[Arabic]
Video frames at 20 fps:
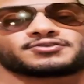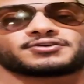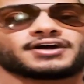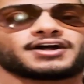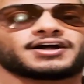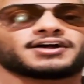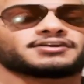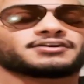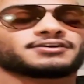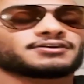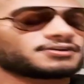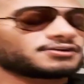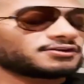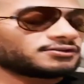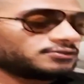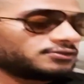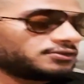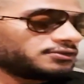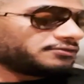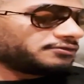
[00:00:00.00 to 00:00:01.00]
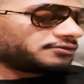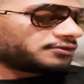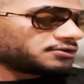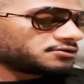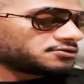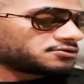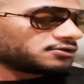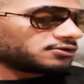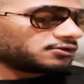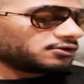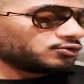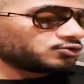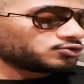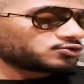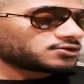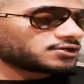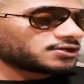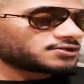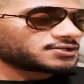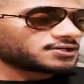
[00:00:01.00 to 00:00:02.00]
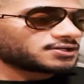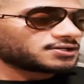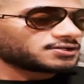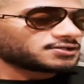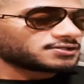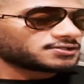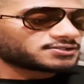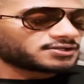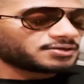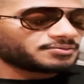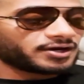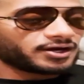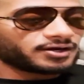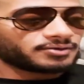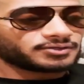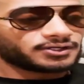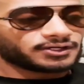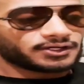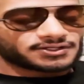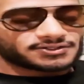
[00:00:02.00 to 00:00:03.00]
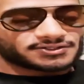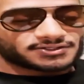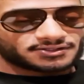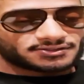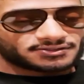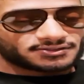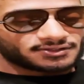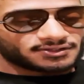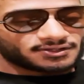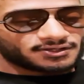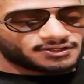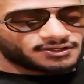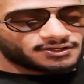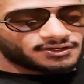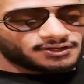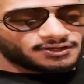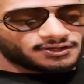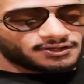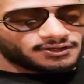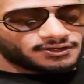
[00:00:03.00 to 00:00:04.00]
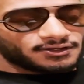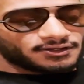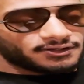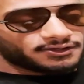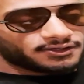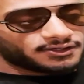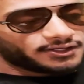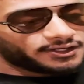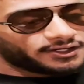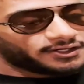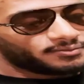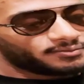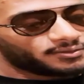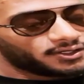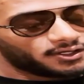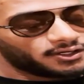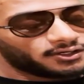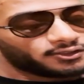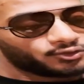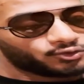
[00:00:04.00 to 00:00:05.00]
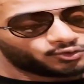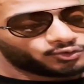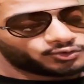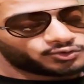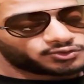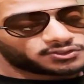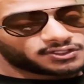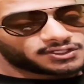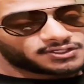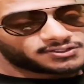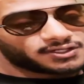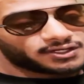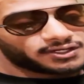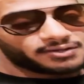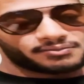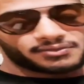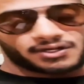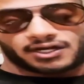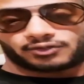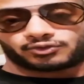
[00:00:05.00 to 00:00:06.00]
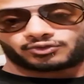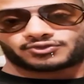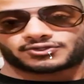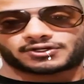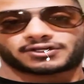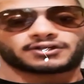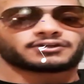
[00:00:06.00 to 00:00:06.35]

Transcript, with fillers: حق الرد في قصة الأستاذة سميرة عبد العزيز الكلام اللي قالته الأستاذة لم يحدث على